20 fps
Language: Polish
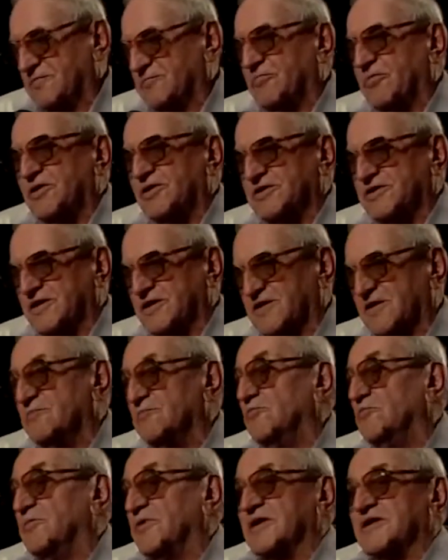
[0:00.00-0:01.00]
politykiem,
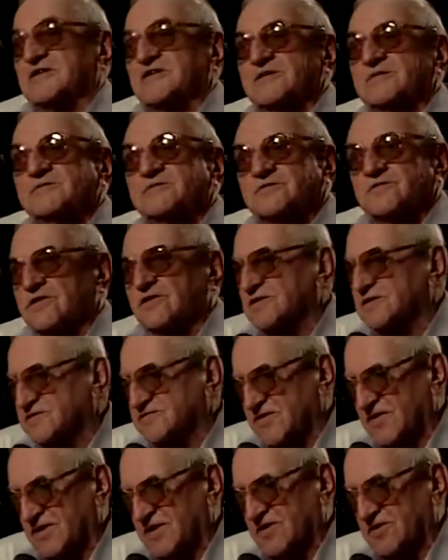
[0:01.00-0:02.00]
był prezesem
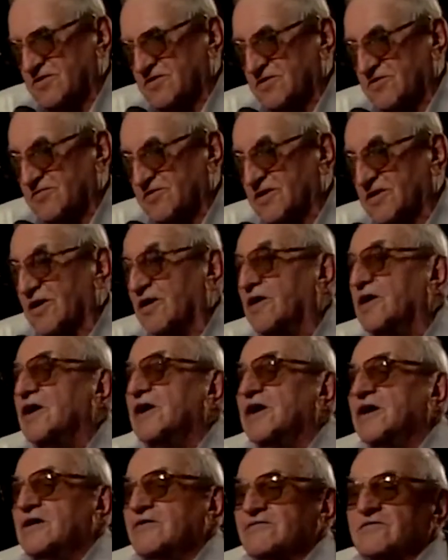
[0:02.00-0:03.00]
Stronnictwa Narodowego
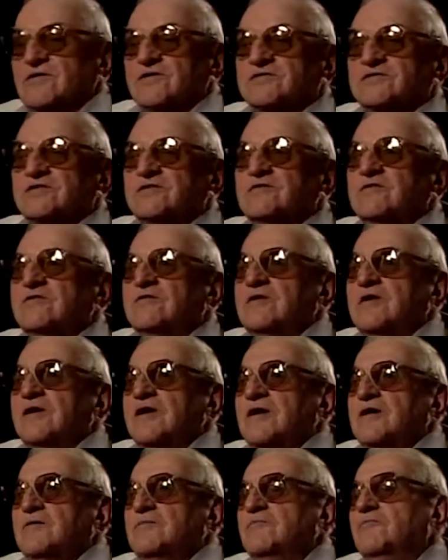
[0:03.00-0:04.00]
w Gostyniu,
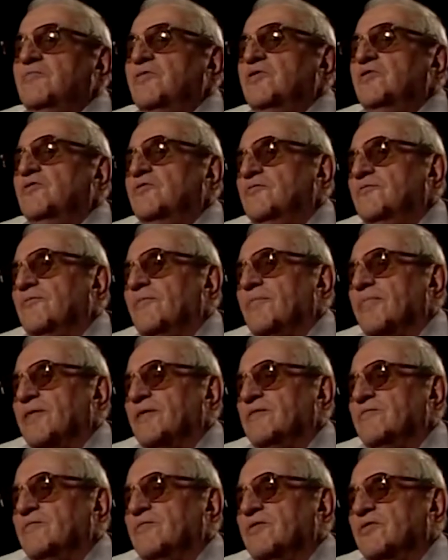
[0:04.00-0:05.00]
był,
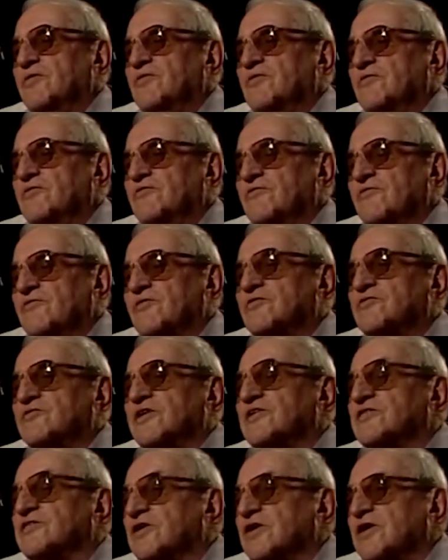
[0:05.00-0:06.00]
był
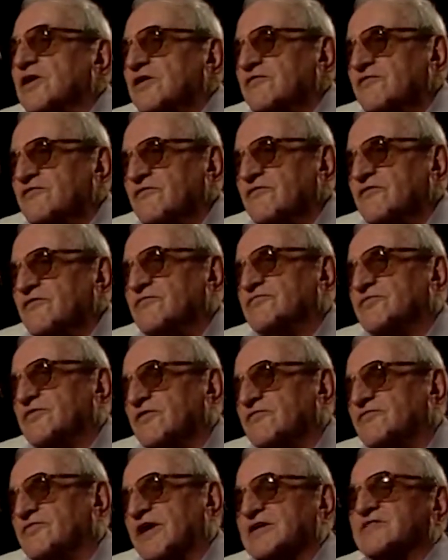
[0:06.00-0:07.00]
również w
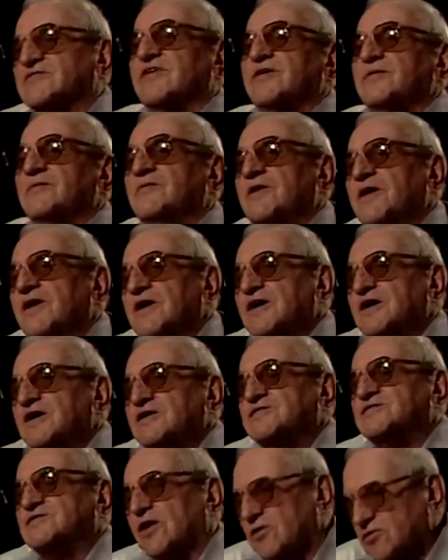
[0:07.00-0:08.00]
tak zwanym
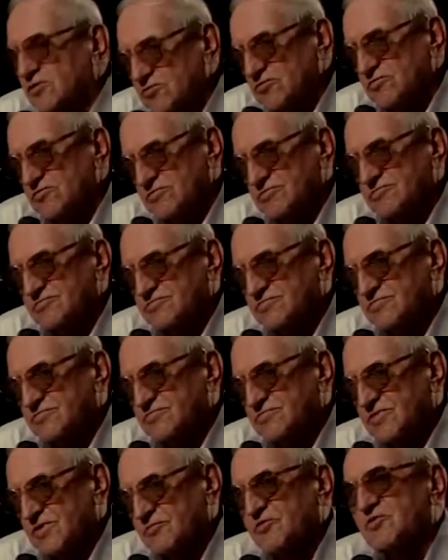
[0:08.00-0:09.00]
Soku,
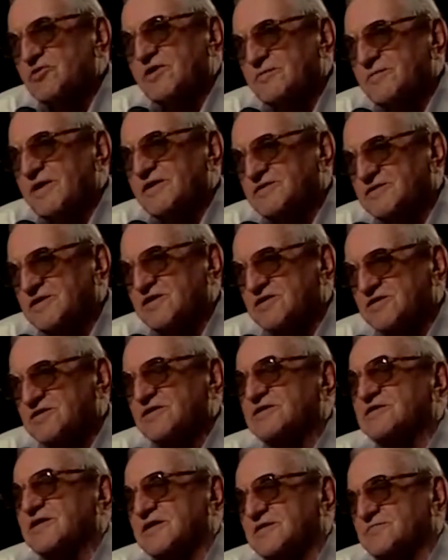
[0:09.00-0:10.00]
to był
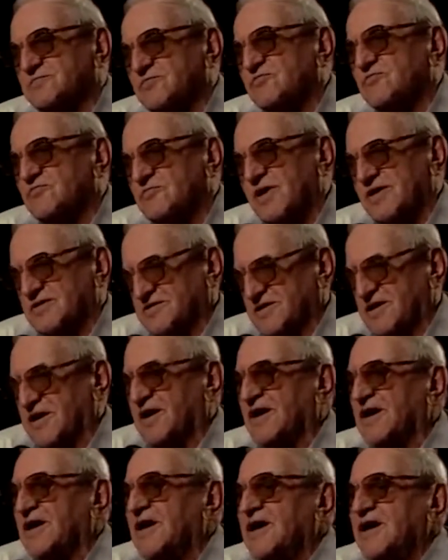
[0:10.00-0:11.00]
gimnastyczny zespół
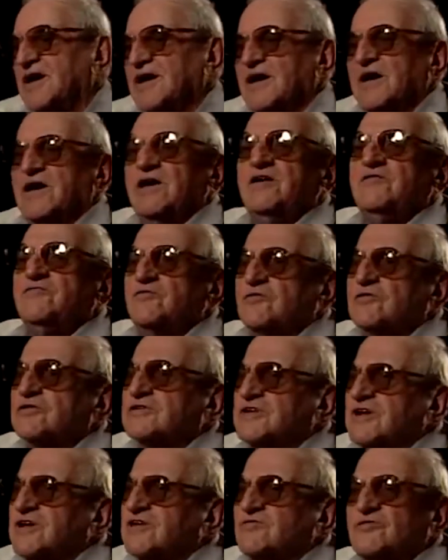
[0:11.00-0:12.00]
miasta i w
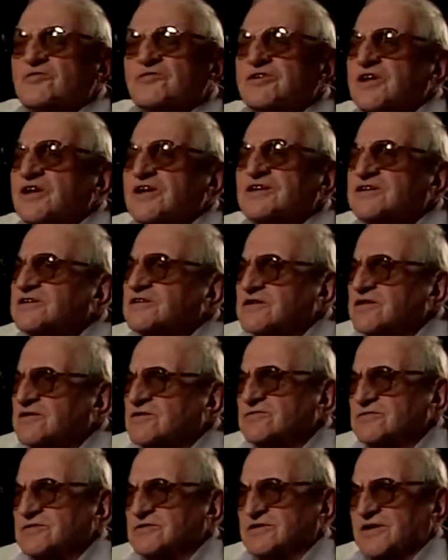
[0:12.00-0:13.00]
różnych, w różnych
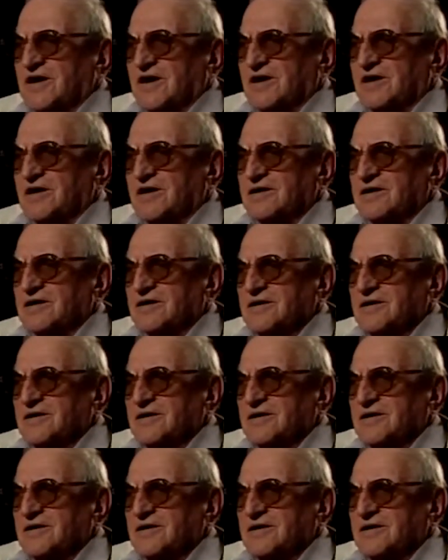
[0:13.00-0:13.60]
instytucjach.